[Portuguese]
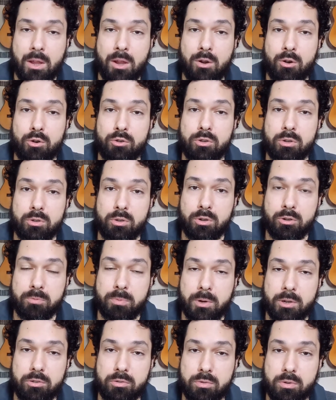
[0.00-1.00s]
Hoje eu trouxe
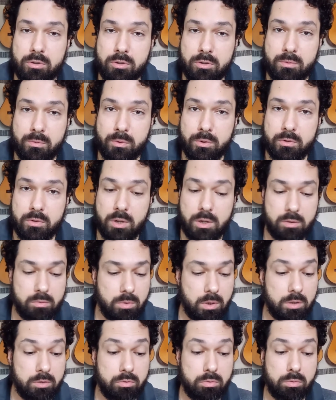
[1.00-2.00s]
para discutir com vocês um
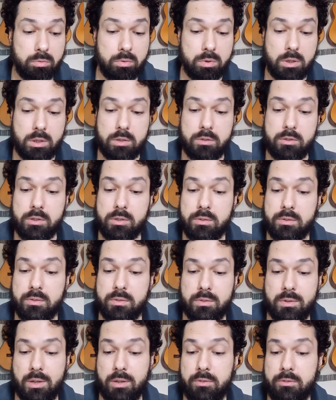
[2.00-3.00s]
assunto que
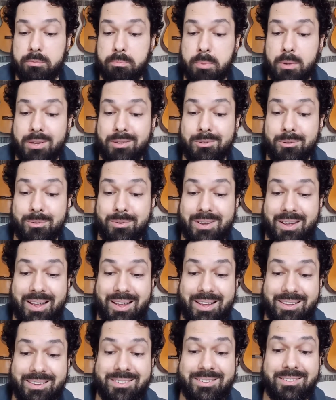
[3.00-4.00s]
diz respeito
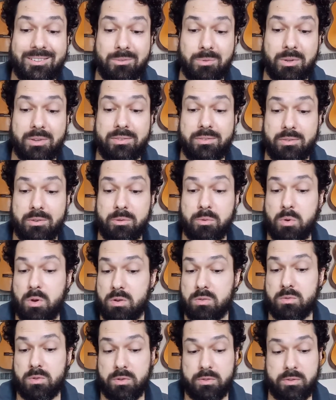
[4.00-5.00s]
à situação
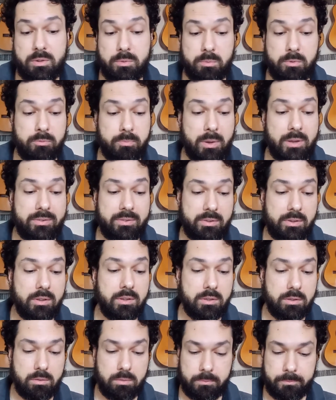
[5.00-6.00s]
atual que nós estamos
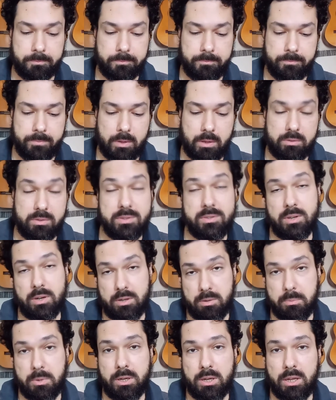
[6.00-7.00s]
passando, de
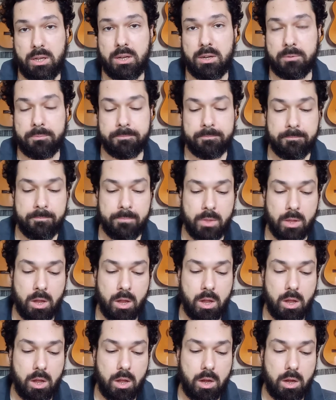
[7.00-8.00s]
certa maneira.
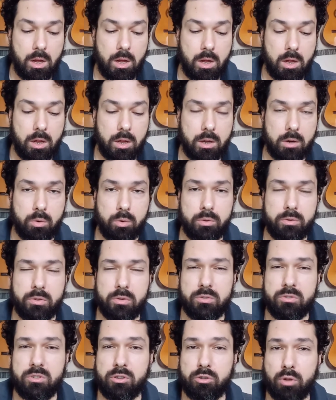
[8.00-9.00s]
A
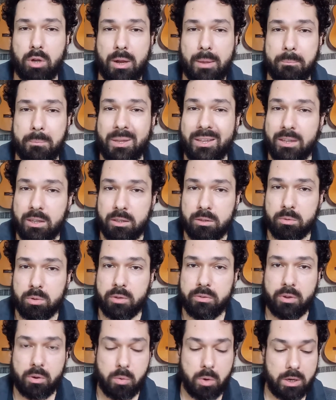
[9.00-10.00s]
condição de isolamento,
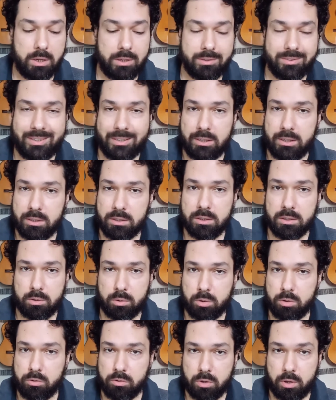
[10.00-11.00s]
essa quarentena que
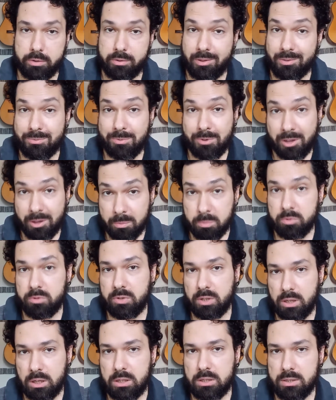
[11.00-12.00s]
todos nós devemos
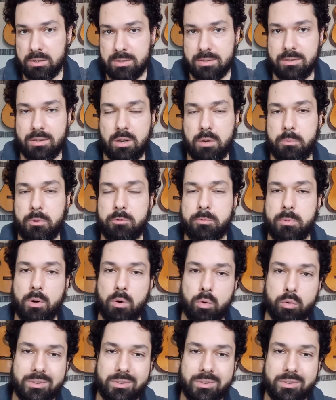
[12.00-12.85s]
seguir necessariamente para